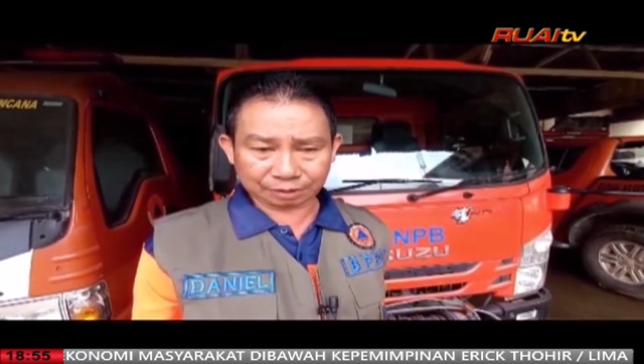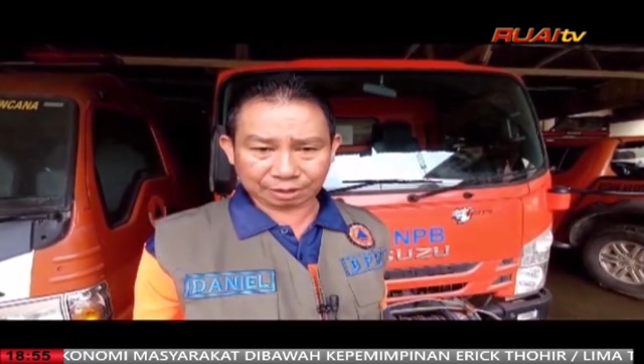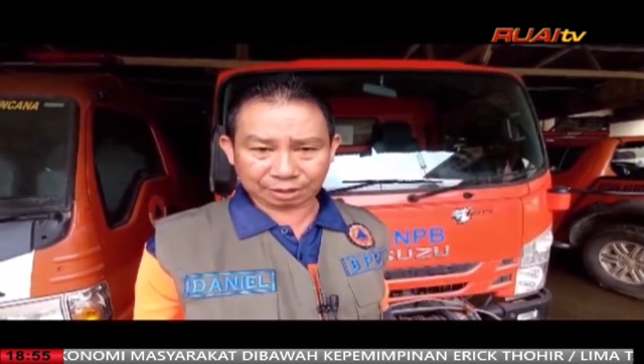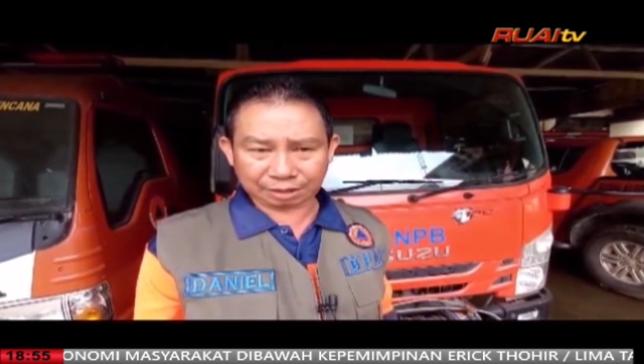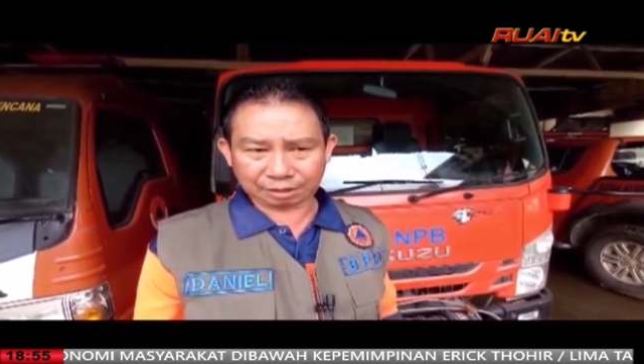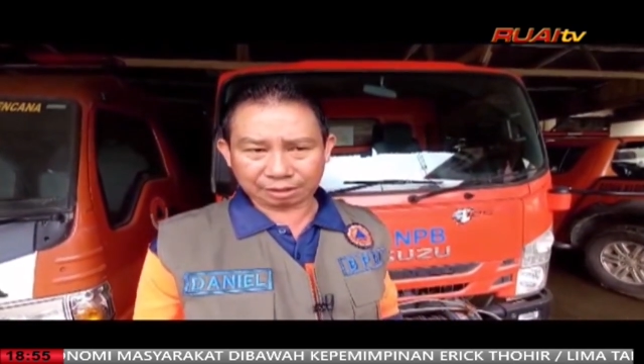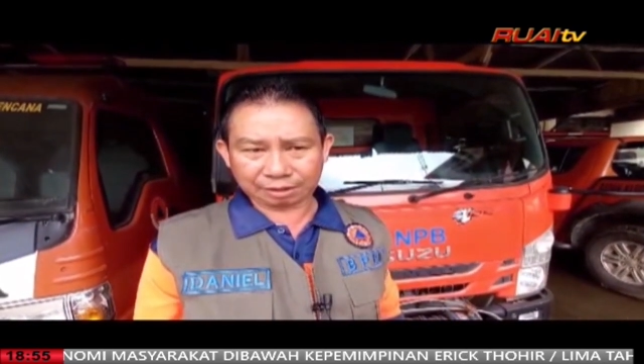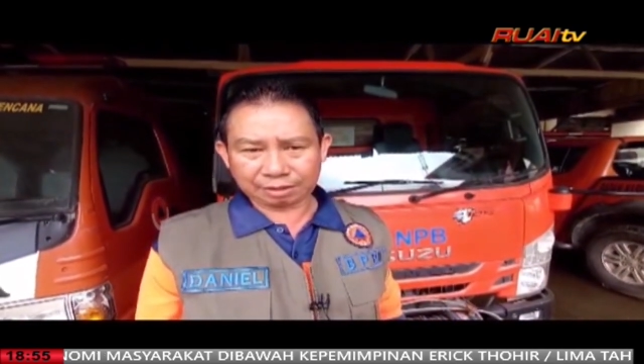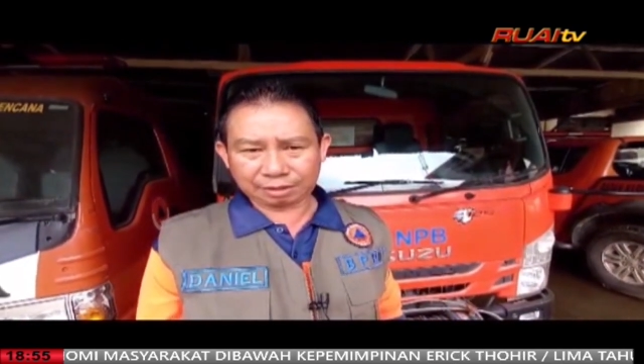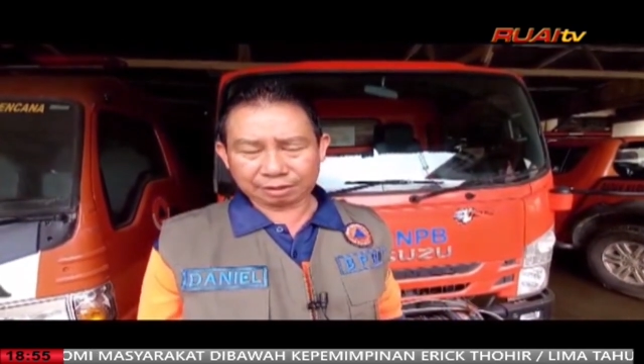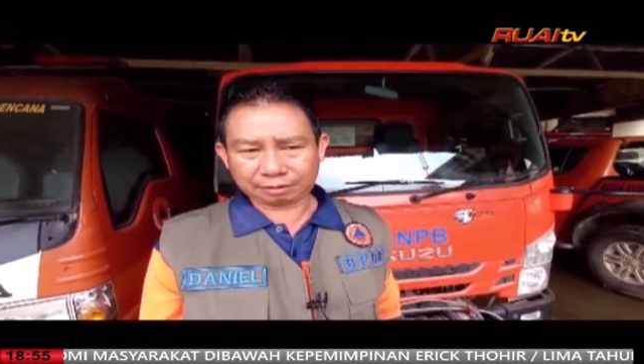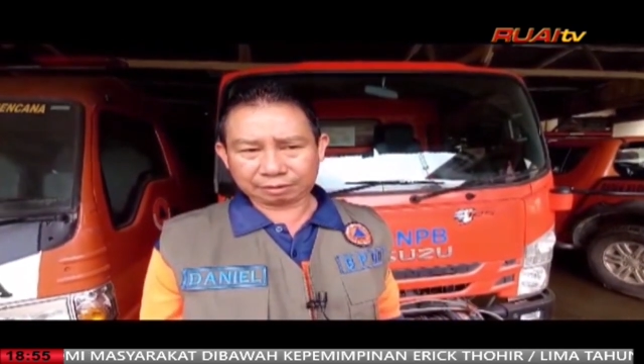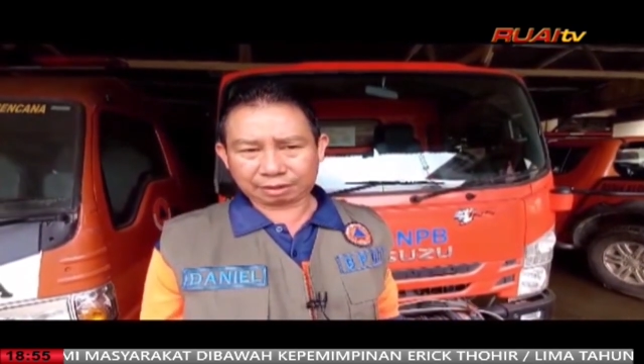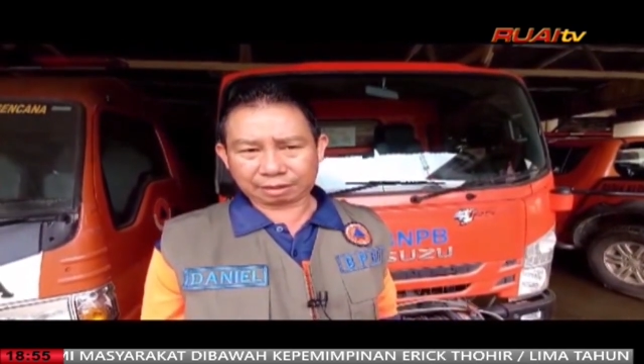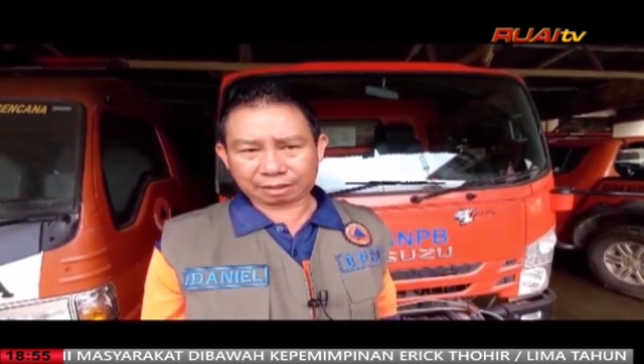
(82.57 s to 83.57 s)
Nah,
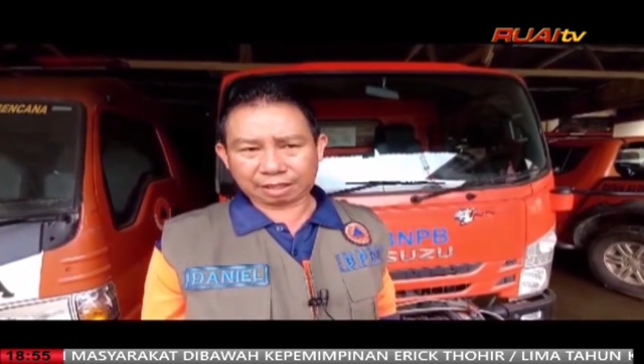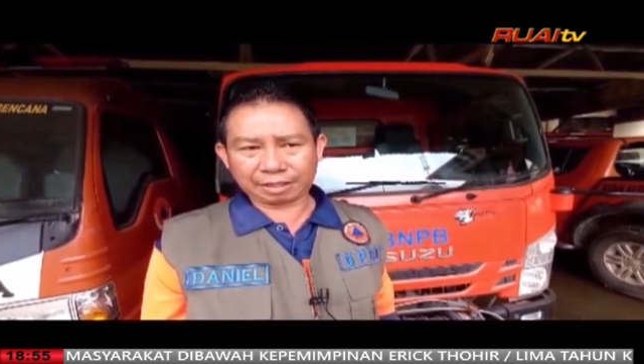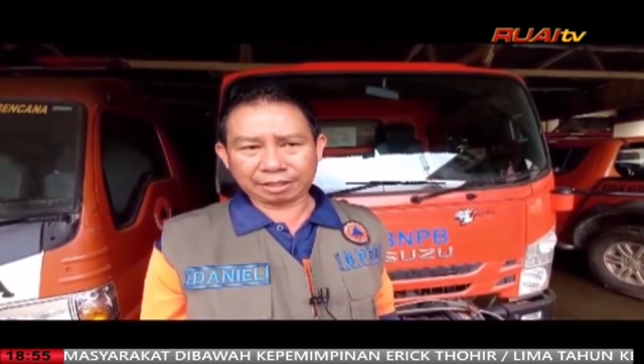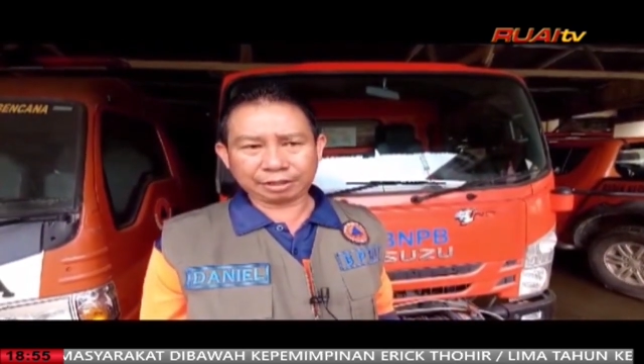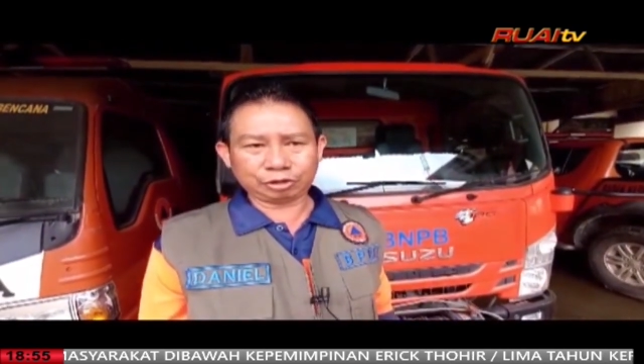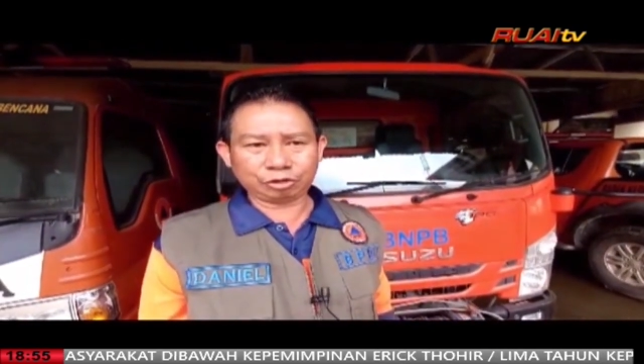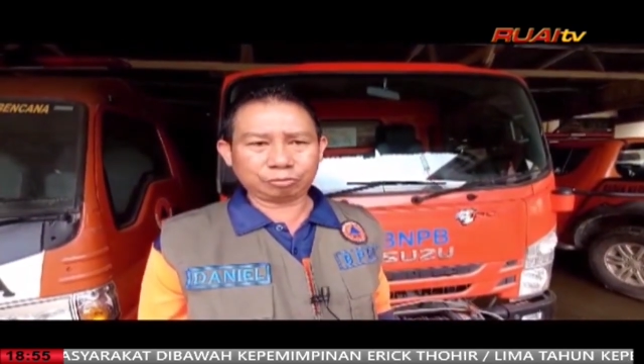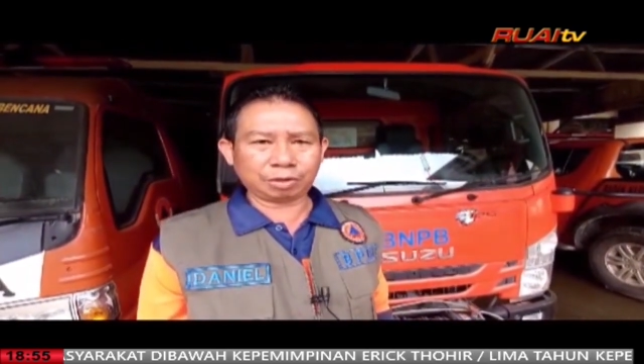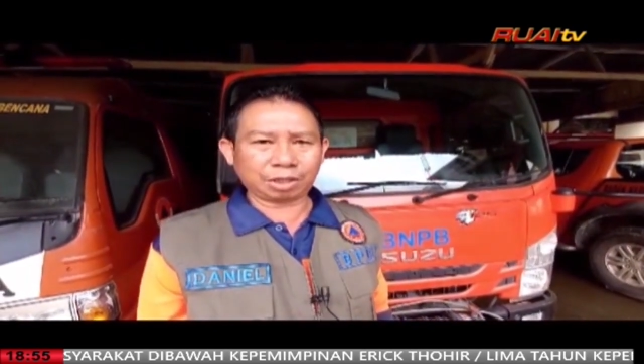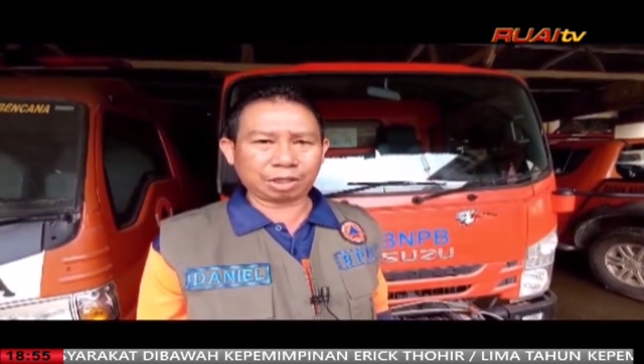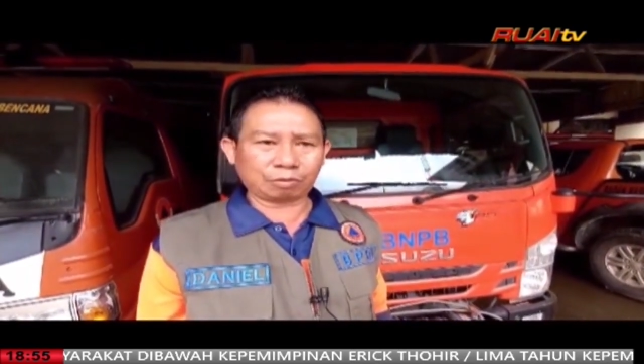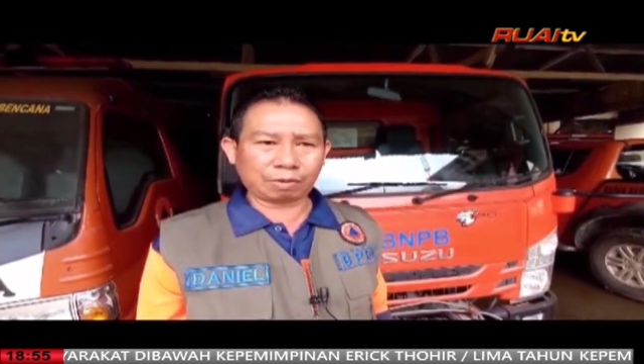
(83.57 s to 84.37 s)
terkait jumlah